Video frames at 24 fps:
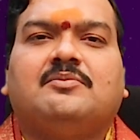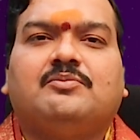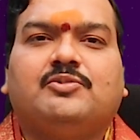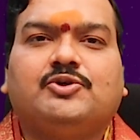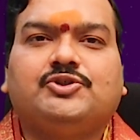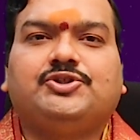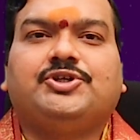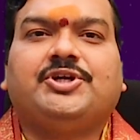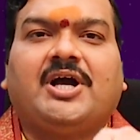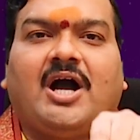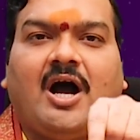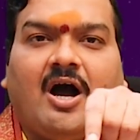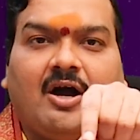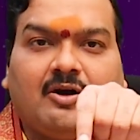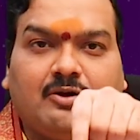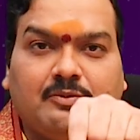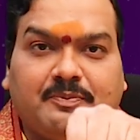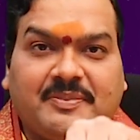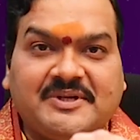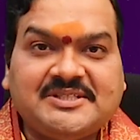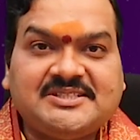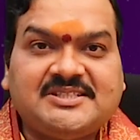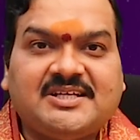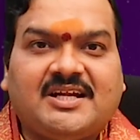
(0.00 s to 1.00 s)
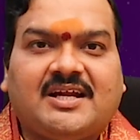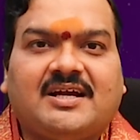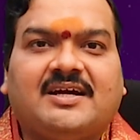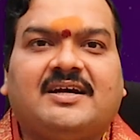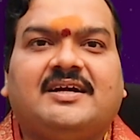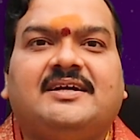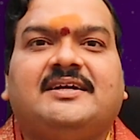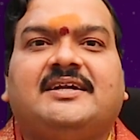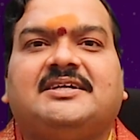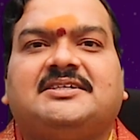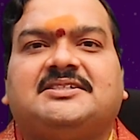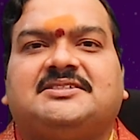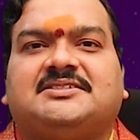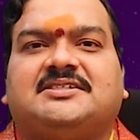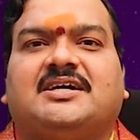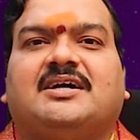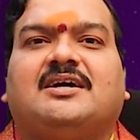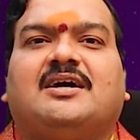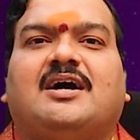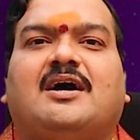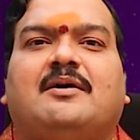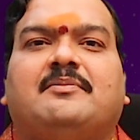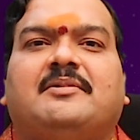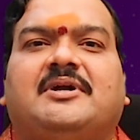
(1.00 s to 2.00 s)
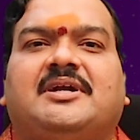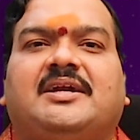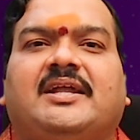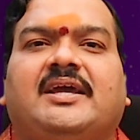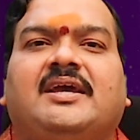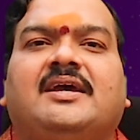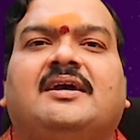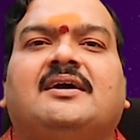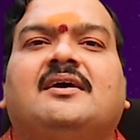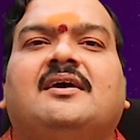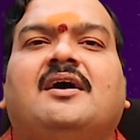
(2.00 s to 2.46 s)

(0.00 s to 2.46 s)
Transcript: బుధుడికి ఆకుపచ్చ రంగు అంటే ఇష్టం కాబట్టి